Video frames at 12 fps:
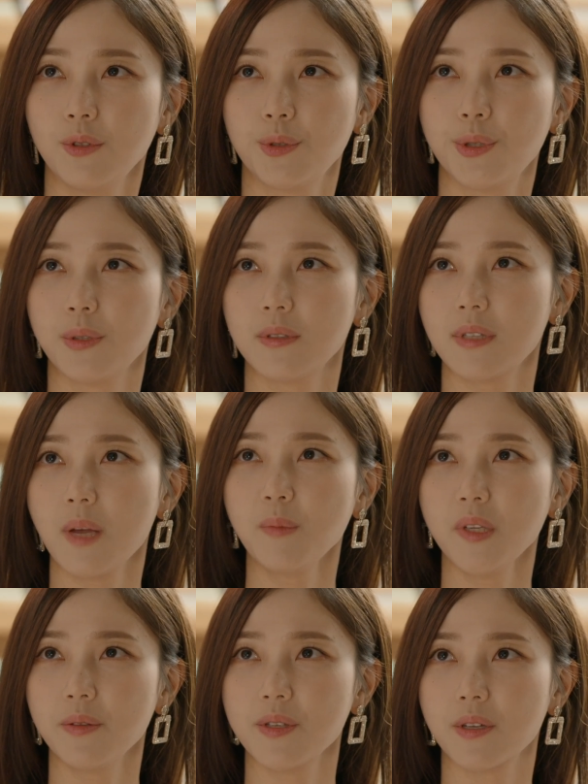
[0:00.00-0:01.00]
유지호는
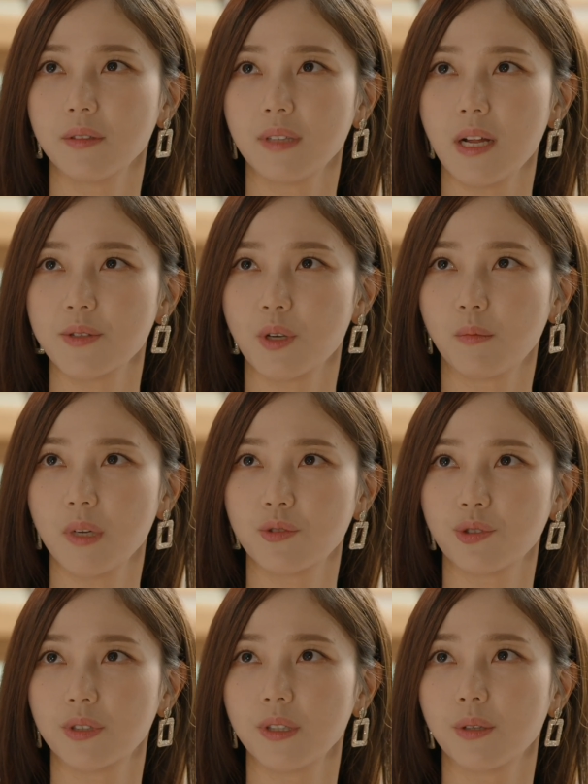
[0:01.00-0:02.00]
3년 전 날 정말
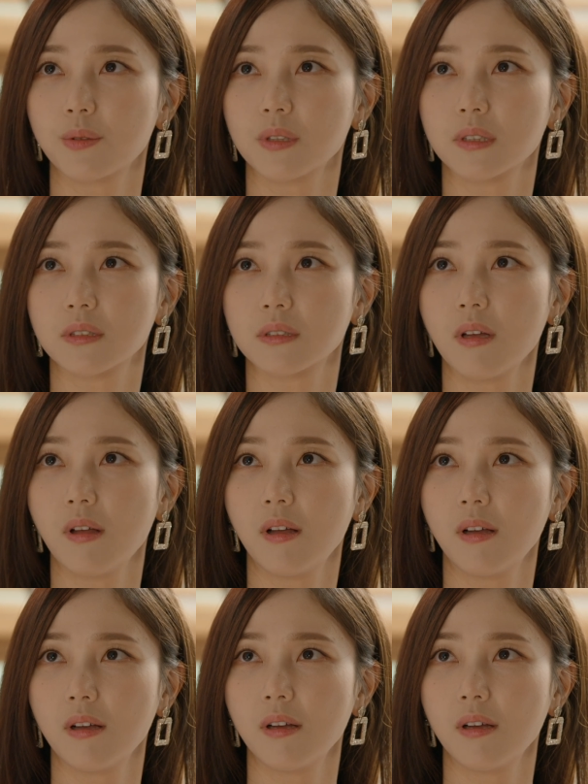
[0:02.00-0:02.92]
죽이려고 했어.